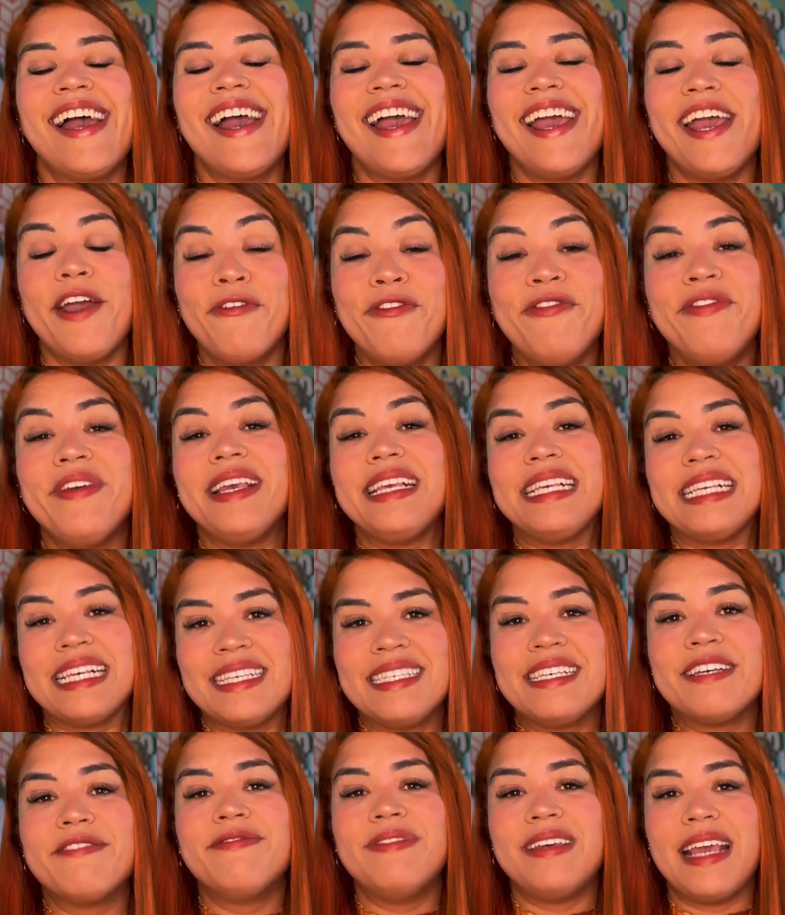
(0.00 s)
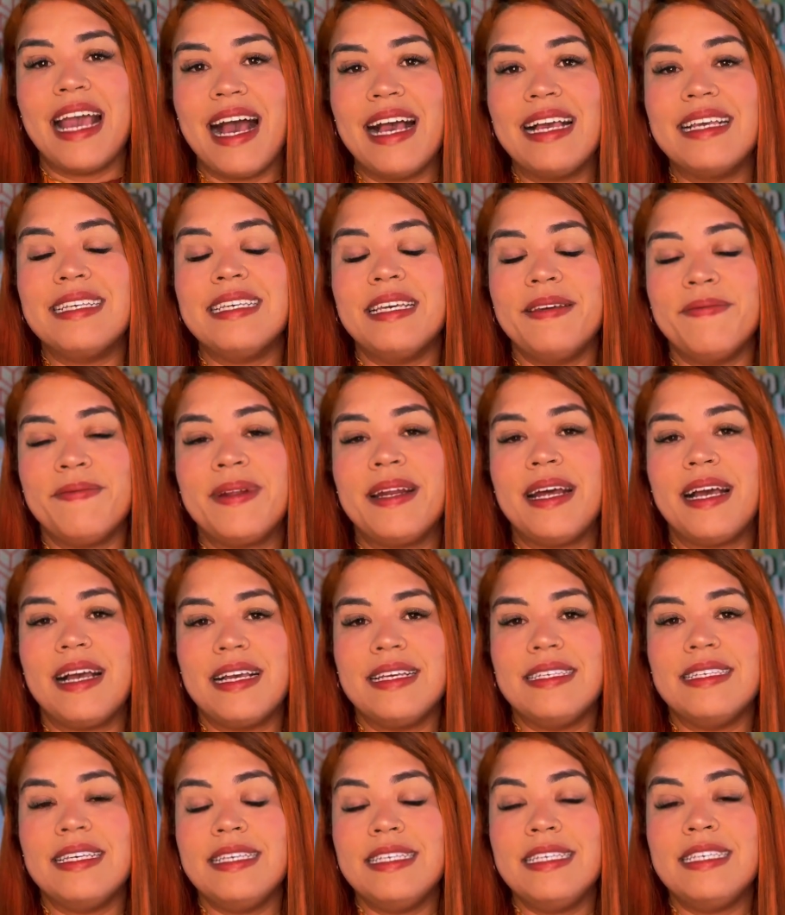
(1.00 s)
Eu fiz essa viagem para a
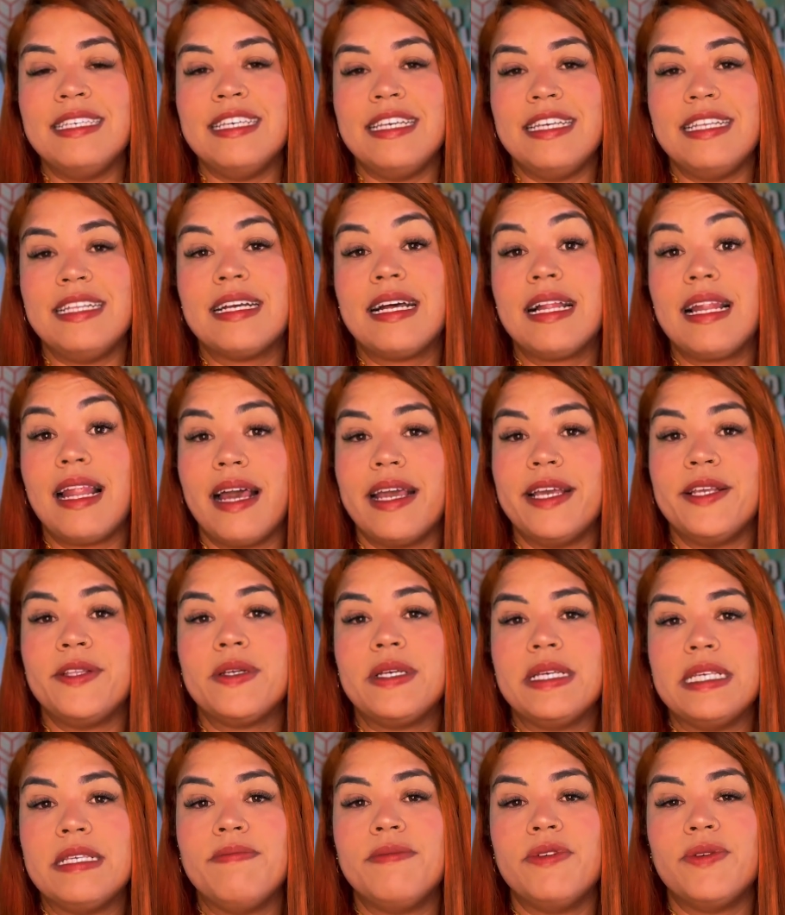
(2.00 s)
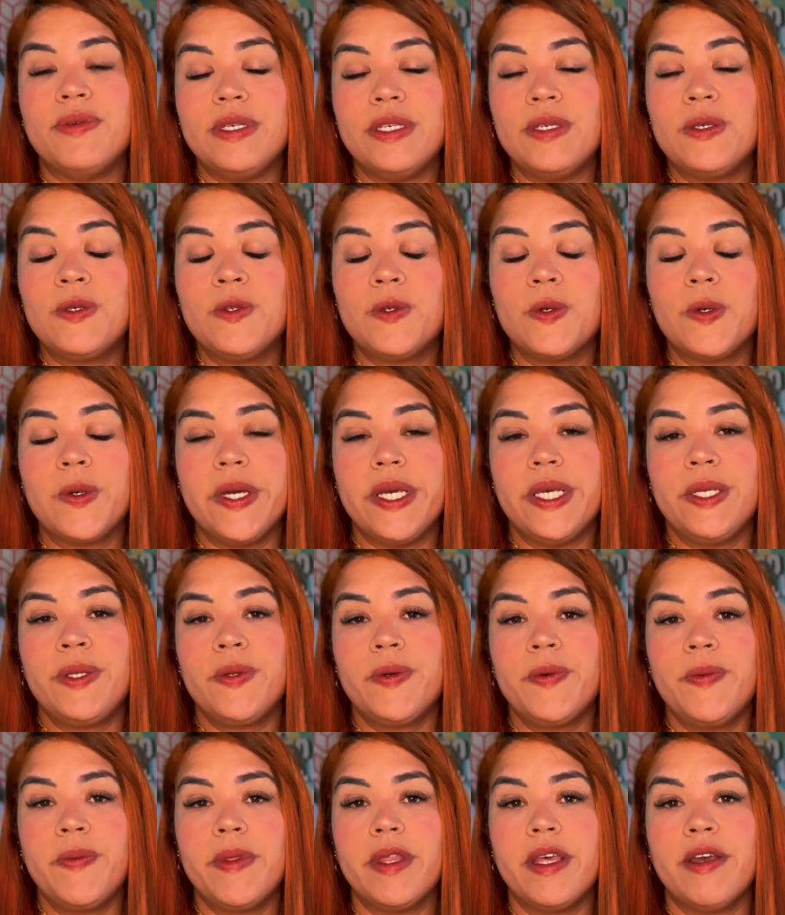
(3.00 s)
Argentina lá em
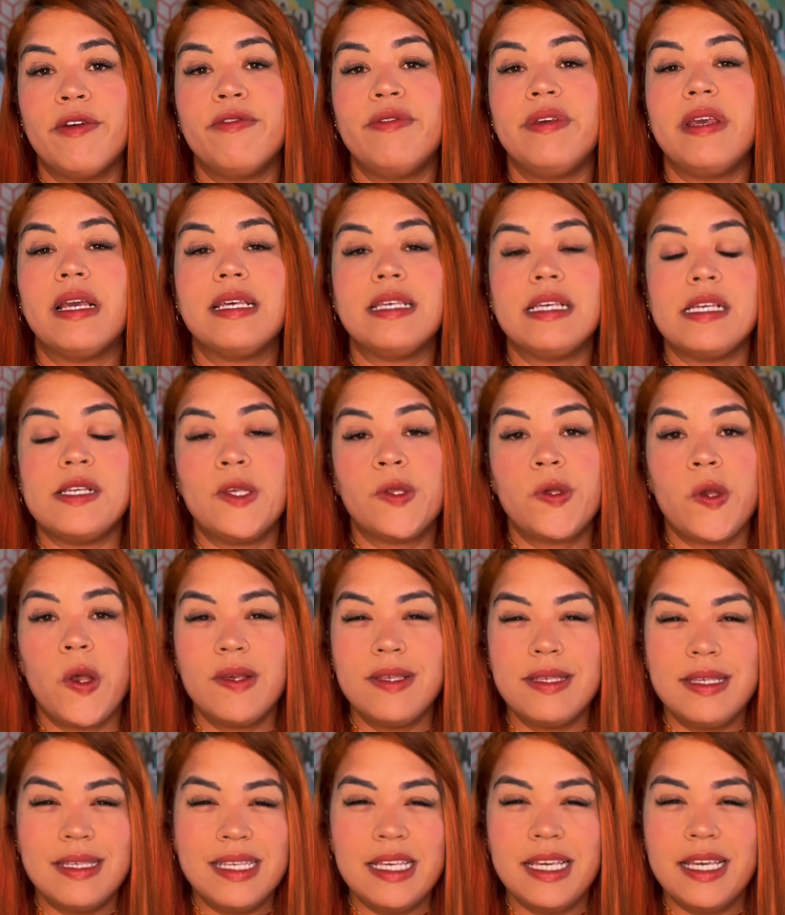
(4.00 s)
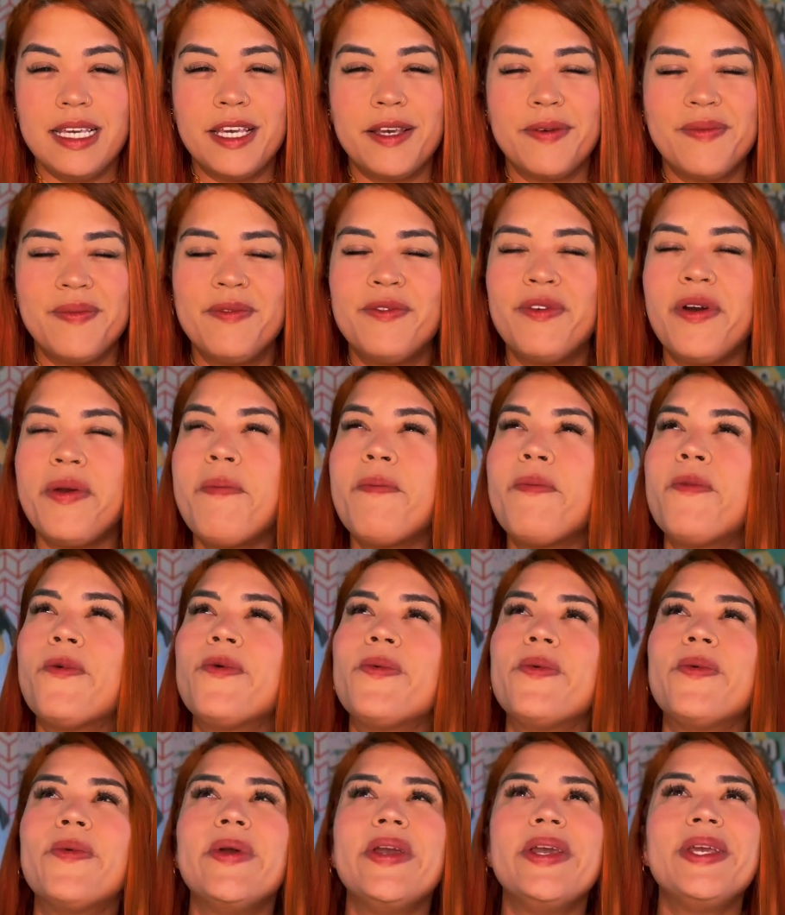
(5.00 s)
2018. Eu viajei sozinha. Foi
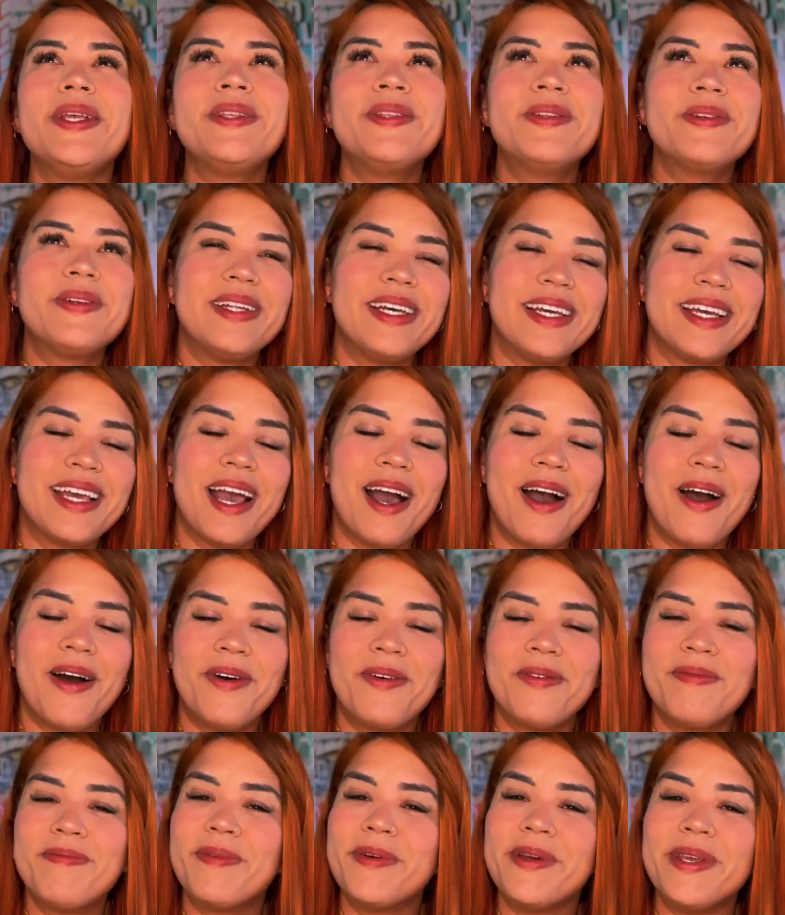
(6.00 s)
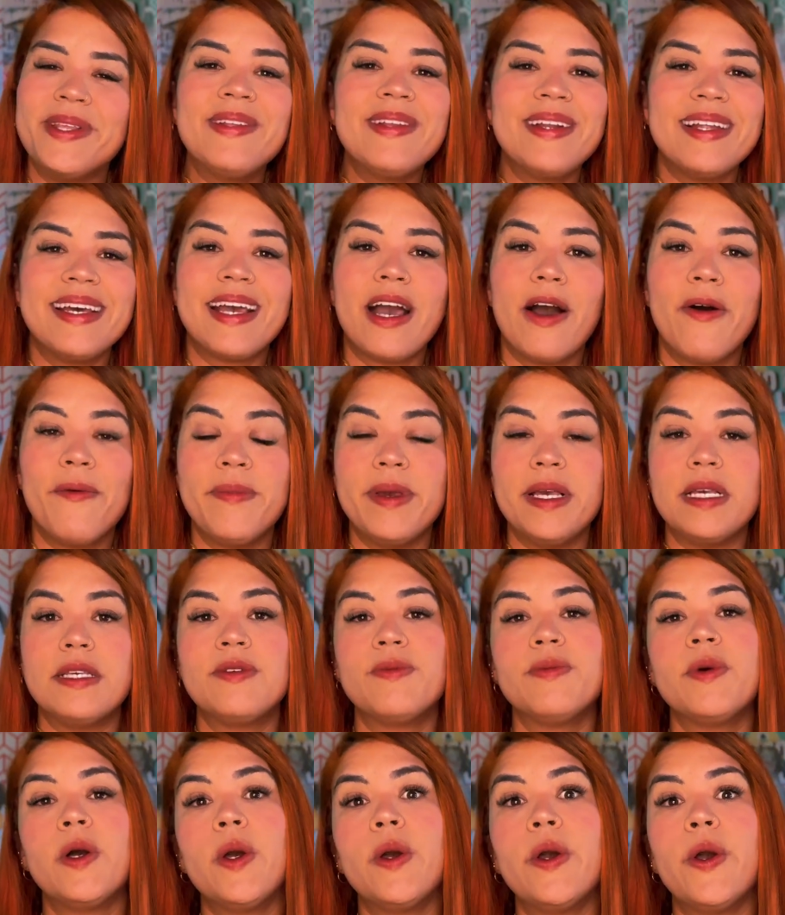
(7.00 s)
muito legal, muito legal
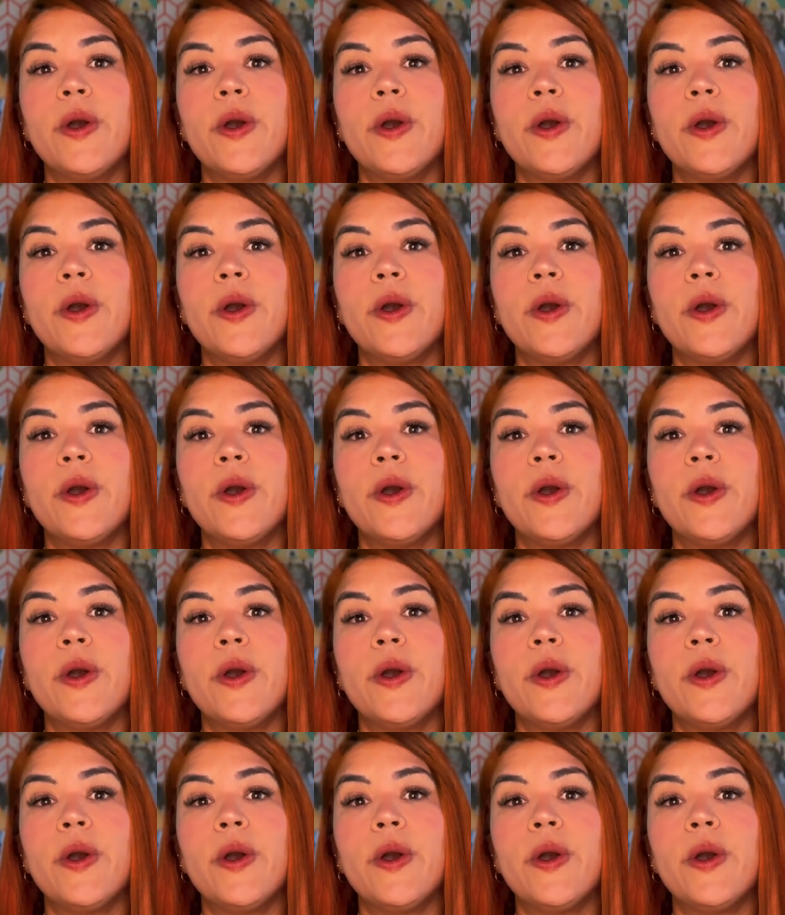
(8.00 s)
mesmo.